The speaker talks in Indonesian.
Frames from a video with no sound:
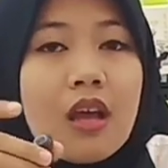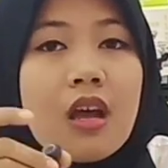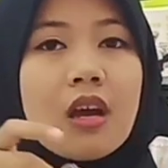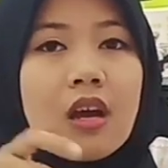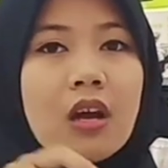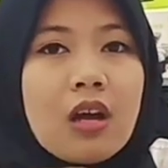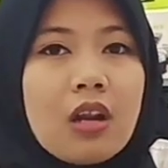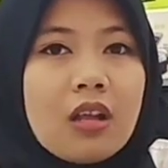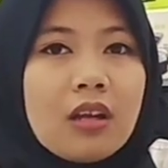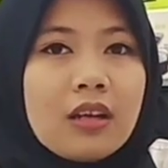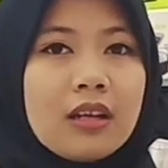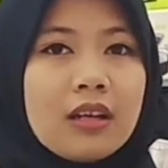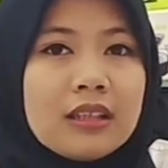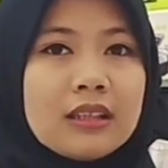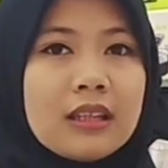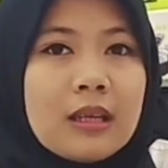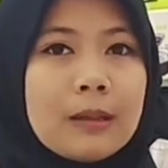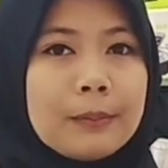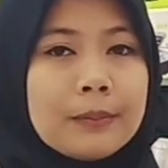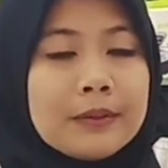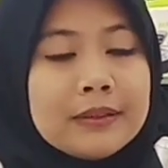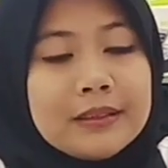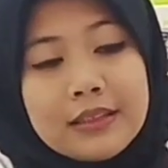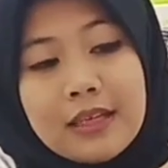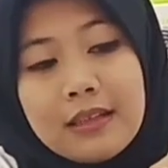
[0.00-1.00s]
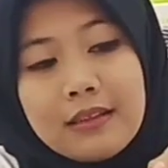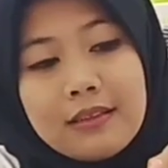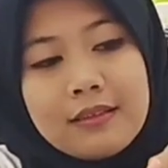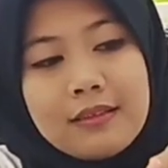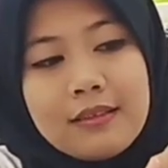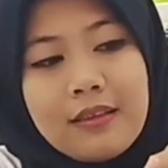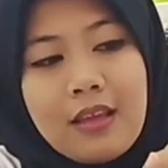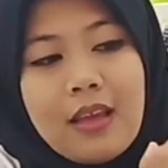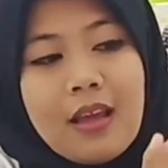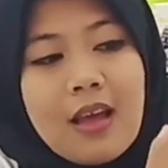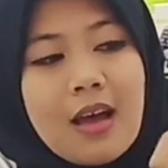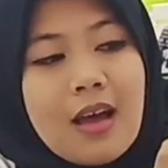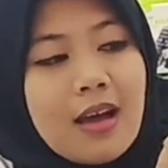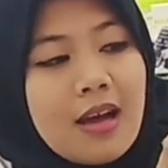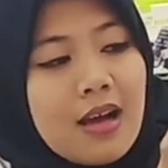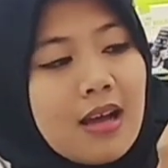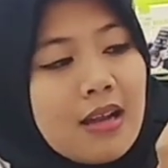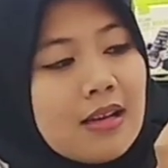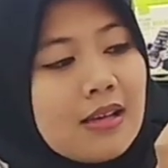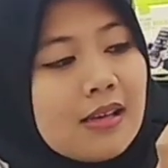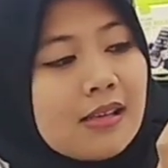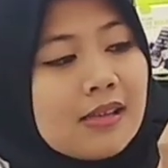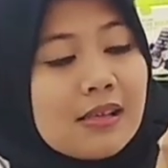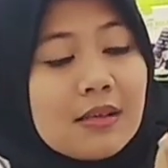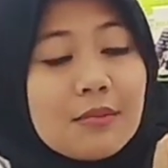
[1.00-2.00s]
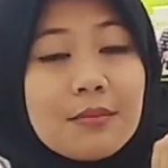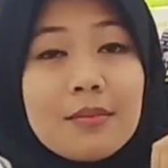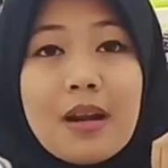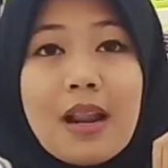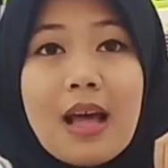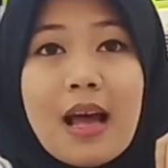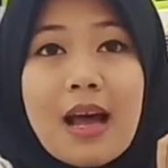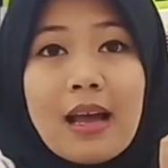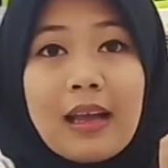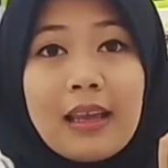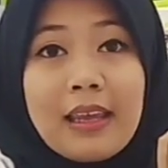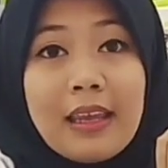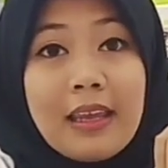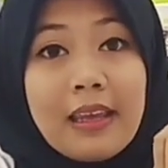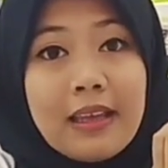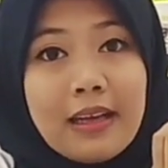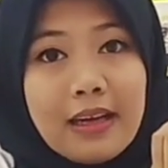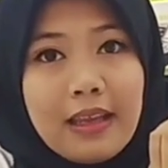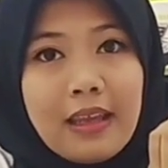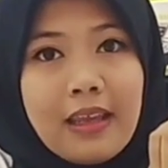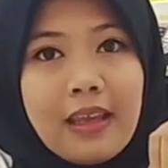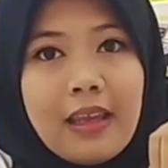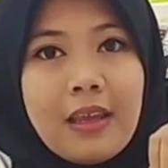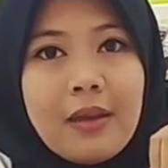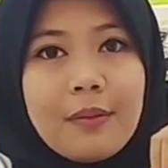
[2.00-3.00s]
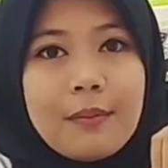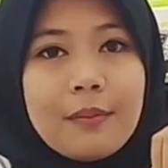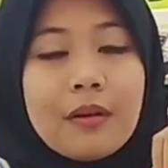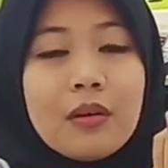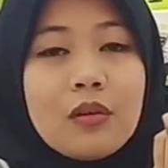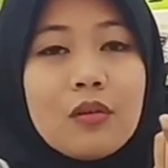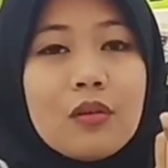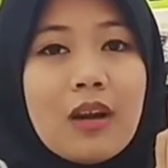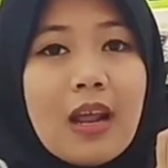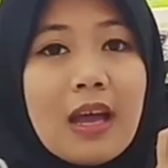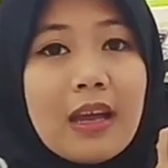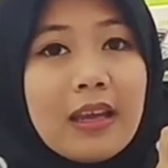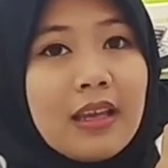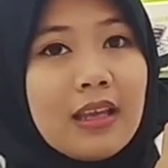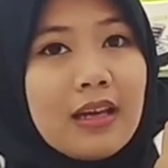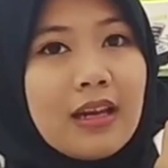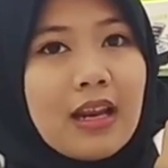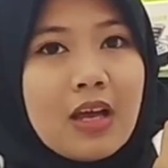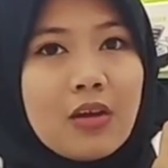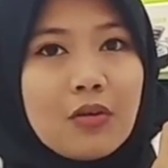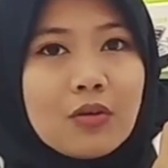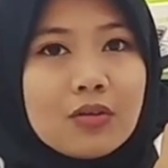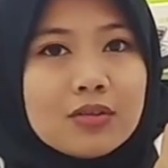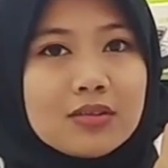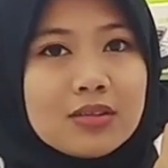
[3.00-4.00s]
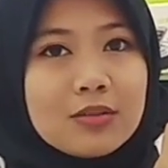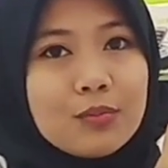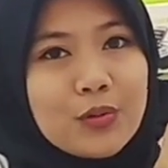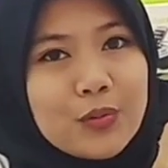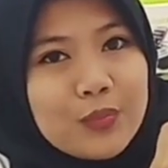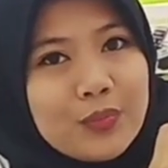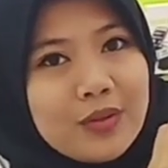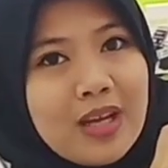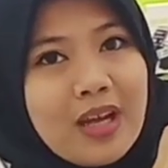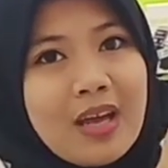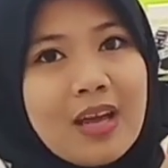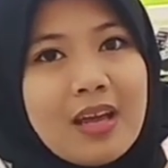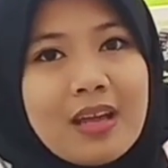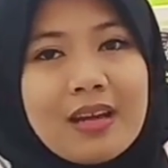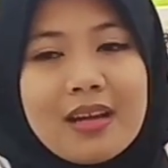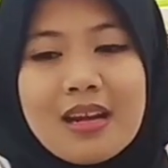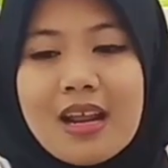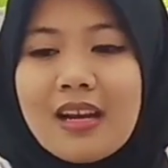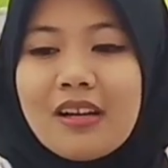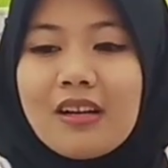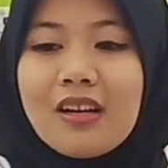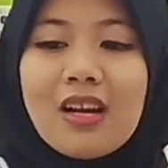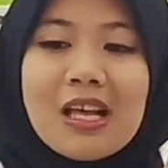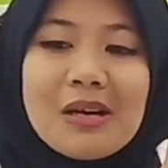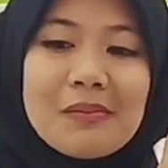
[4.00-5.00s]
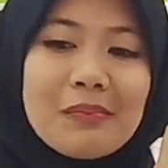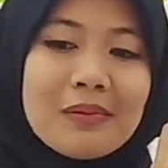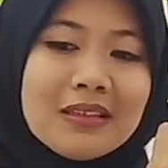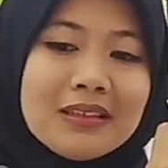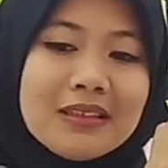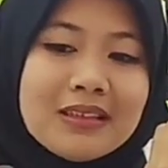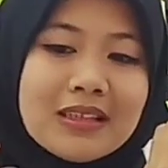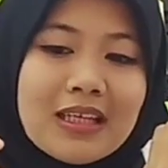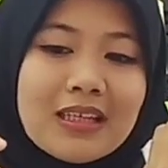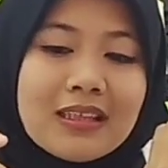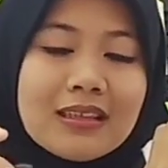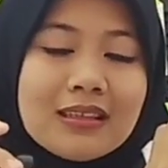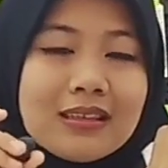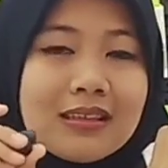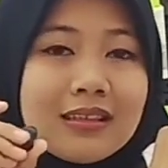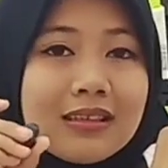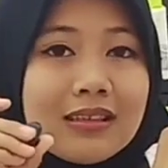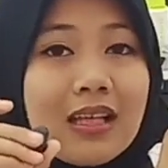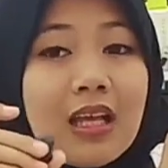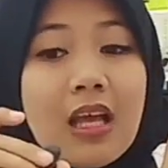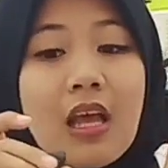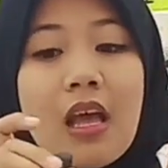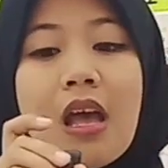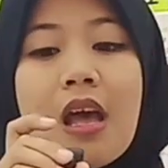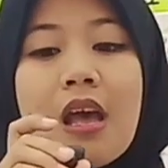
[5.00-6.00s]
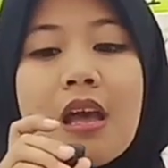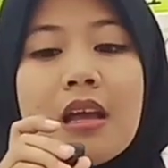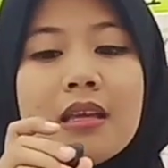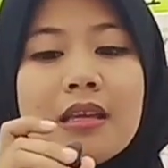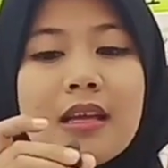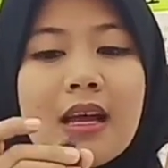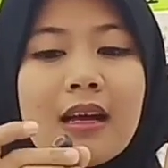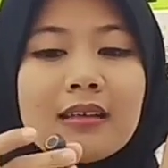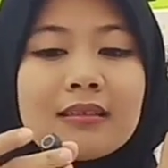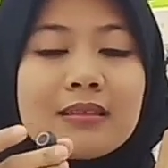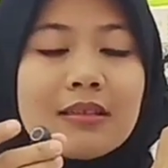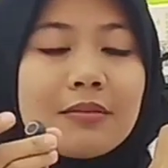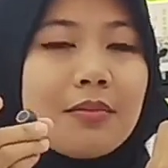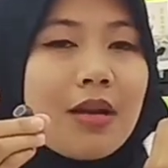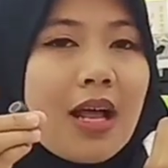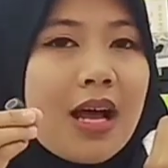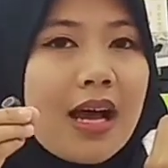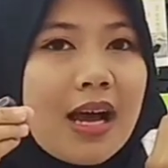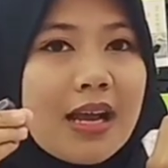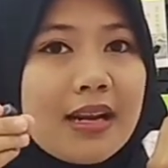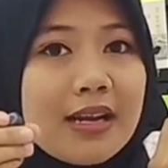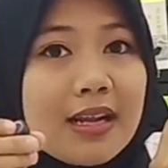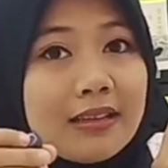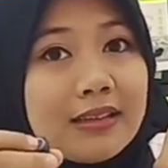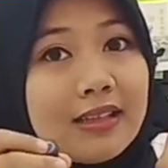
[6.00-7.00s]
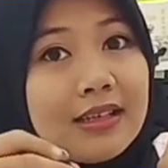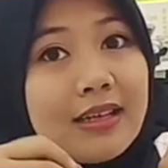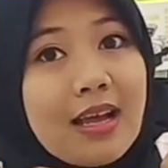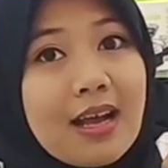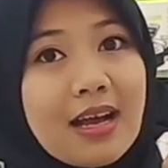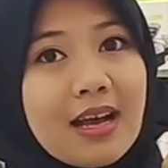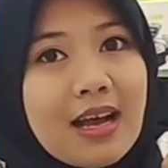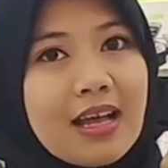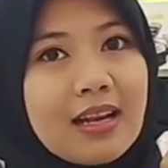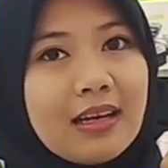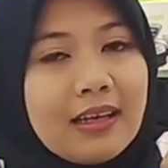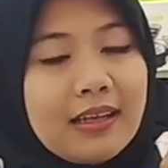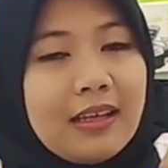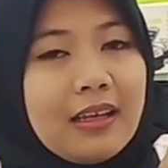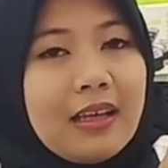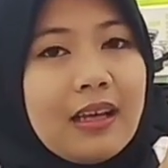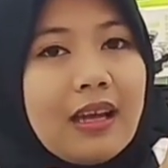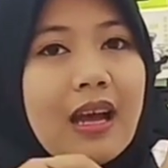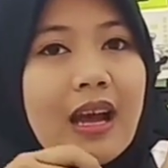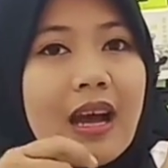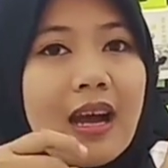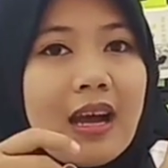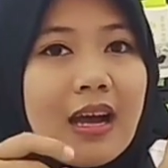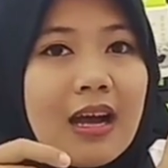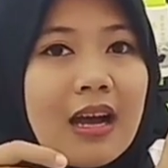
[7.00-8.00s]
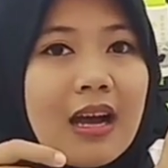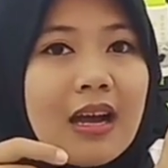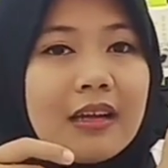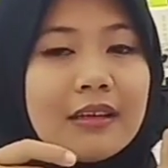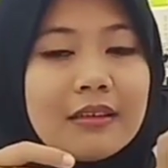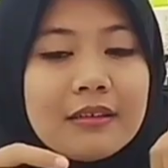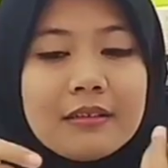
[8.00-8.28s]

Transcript: Kalau kita pencet tiga kali sebelah kiri mengulangi lagu sebelumnya dan kalau pencet yang sebelah kanan tiga kali akan